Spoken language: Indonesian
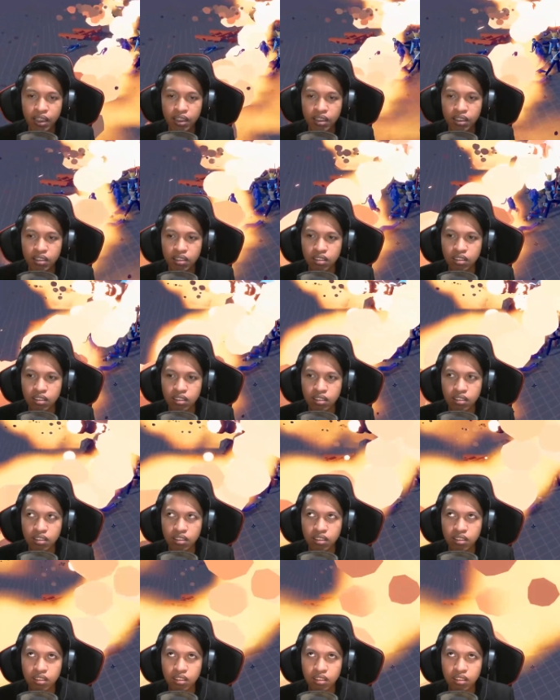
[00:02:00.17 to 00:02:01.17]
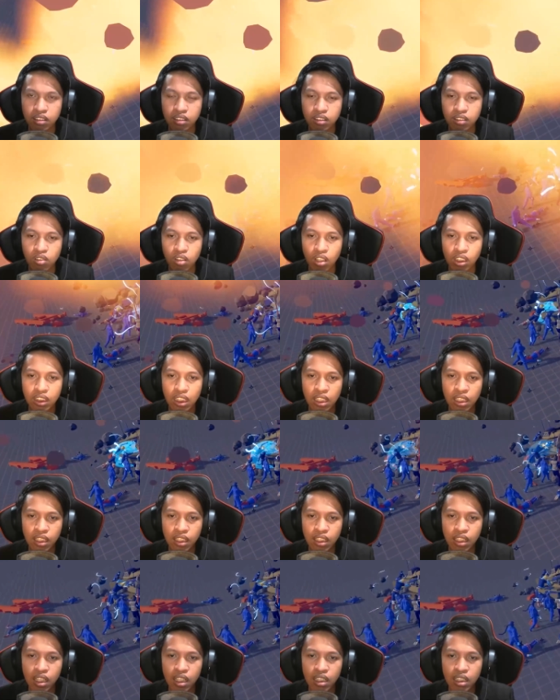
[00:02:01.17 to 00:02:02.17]
Hmm, kalau
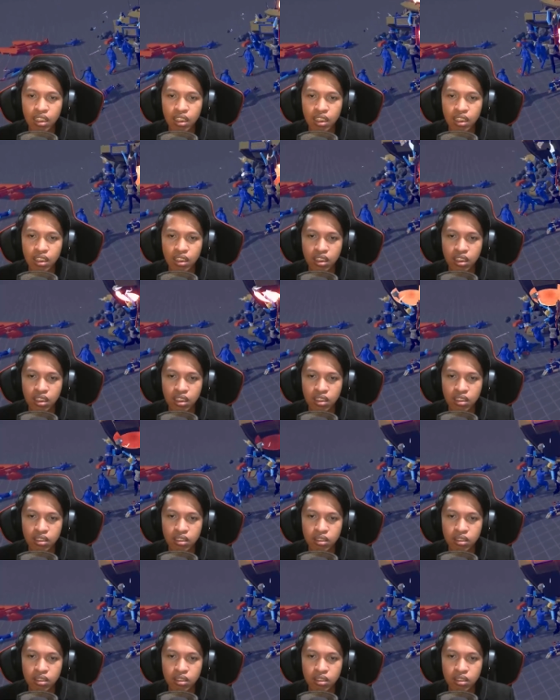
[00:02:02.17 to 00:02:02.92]
salah darahnya